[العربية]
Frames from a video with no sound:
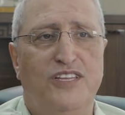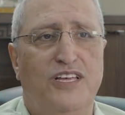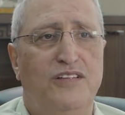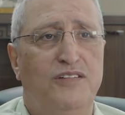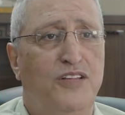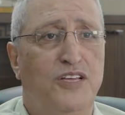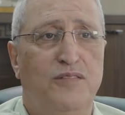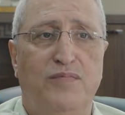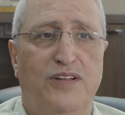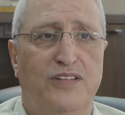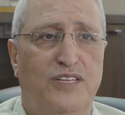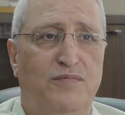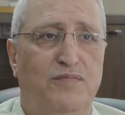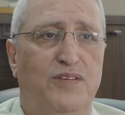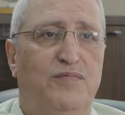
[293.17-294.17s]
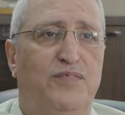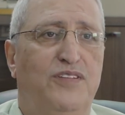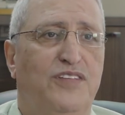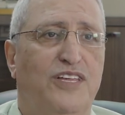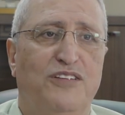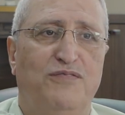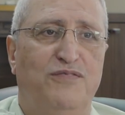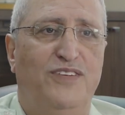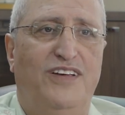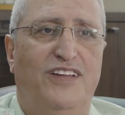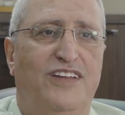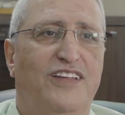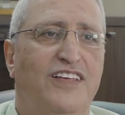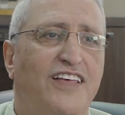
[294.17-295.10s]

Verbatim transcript: نقبل طبيبة أطفال